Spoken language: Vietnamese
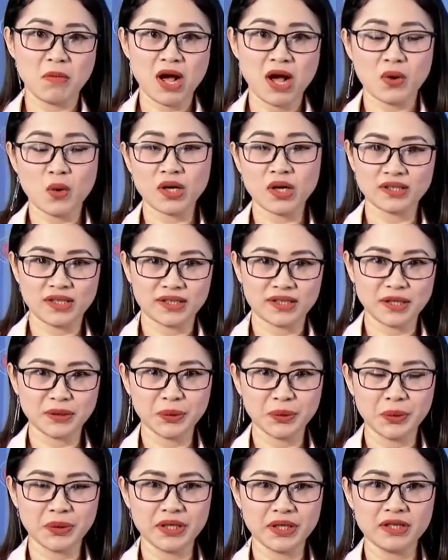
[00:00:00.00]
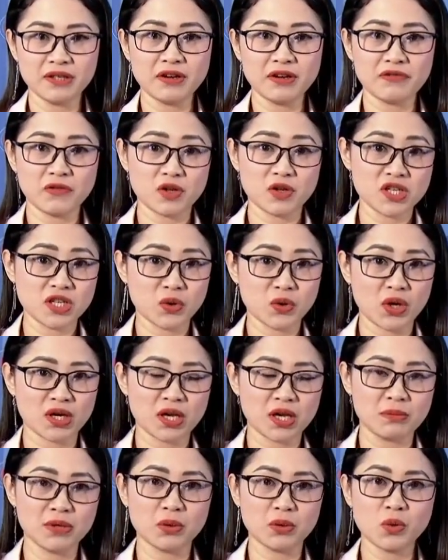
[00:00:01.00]
bà Hoàng Thị Thanh Thúy, Phó trưởng đoàn
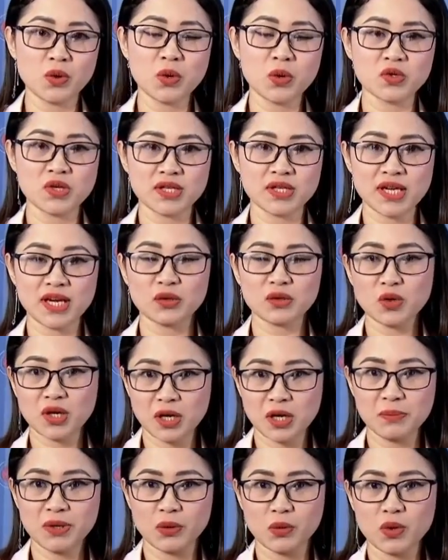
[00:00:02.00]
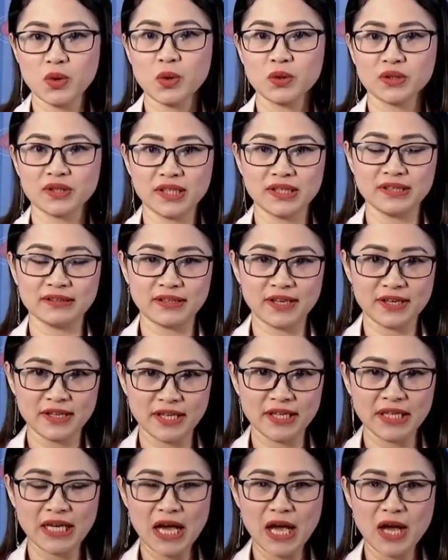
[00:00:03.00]
đại biểu Quốc hội chuyên trách, đoàn đại biểu Quốc hội tỉnh Tây
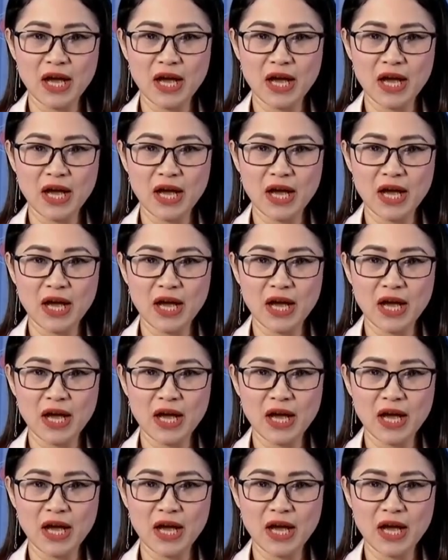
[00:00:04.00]
Ninh